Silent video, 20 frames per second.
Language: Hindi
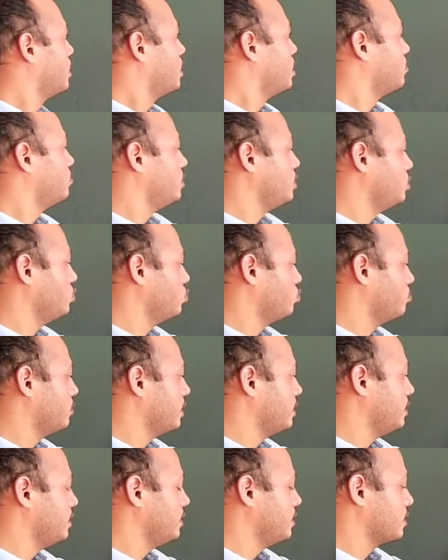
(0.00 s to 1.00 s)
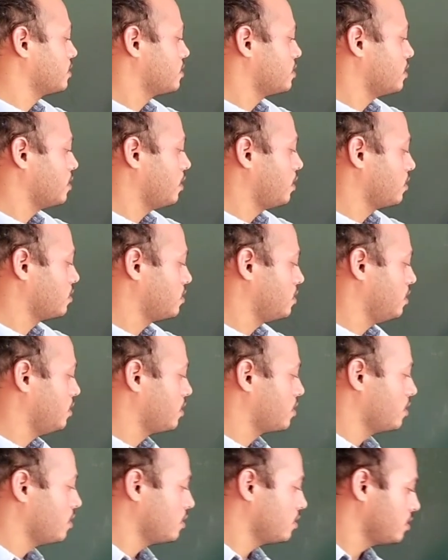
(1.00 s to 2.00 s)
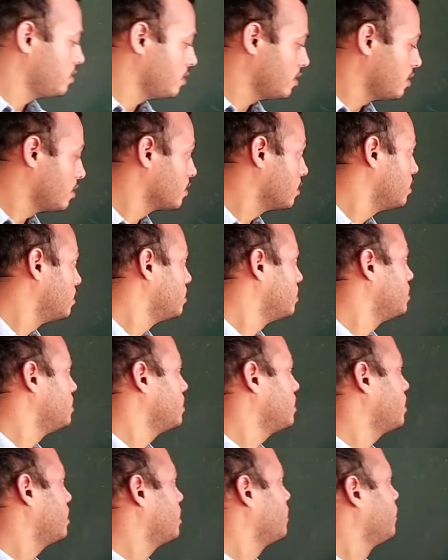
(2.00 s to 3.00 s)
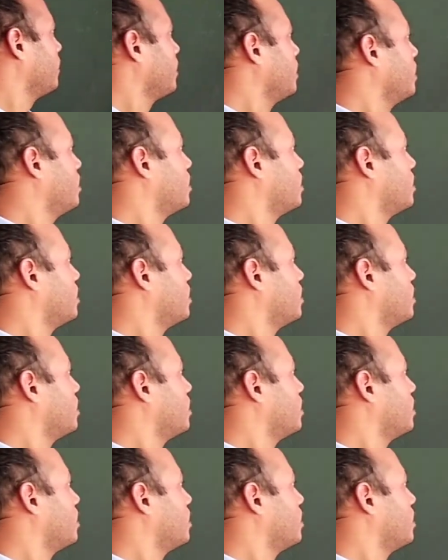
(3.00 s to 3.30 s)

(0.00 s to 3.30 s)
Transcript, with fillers: अब डी यू बाई डी एक्स अलग से निकाला ये आ गया ठीक है